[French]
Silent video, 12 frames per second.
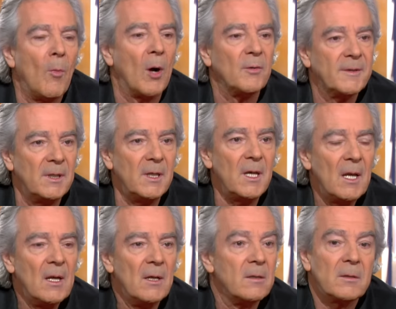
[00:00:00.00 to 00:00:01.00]
moi aussi,
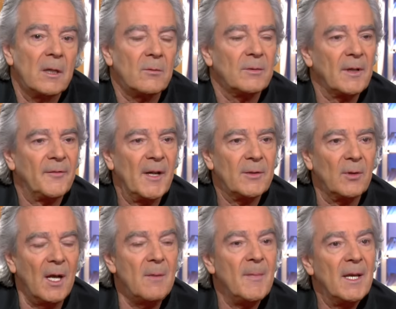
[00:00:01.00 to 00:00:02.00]
ce qui est tout à fait
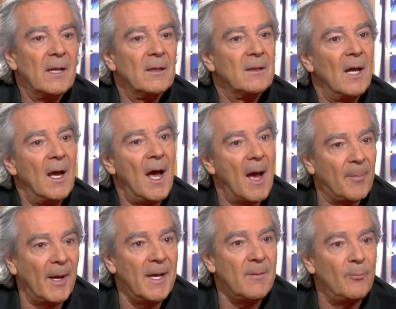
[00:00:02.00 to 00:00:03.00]
naturel. Mais
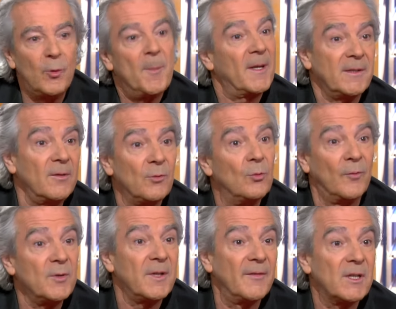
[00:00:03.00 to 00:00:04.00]
après, plus personne de
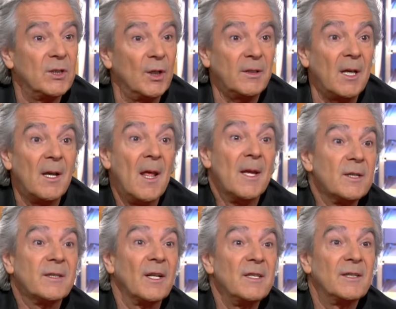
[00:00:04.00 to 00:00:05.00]
nouveau savait qui j'étais.
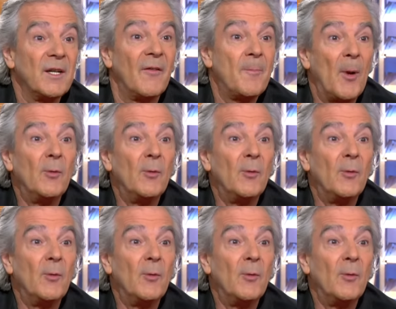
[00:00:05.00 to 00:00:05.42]
Ils n'avaient pas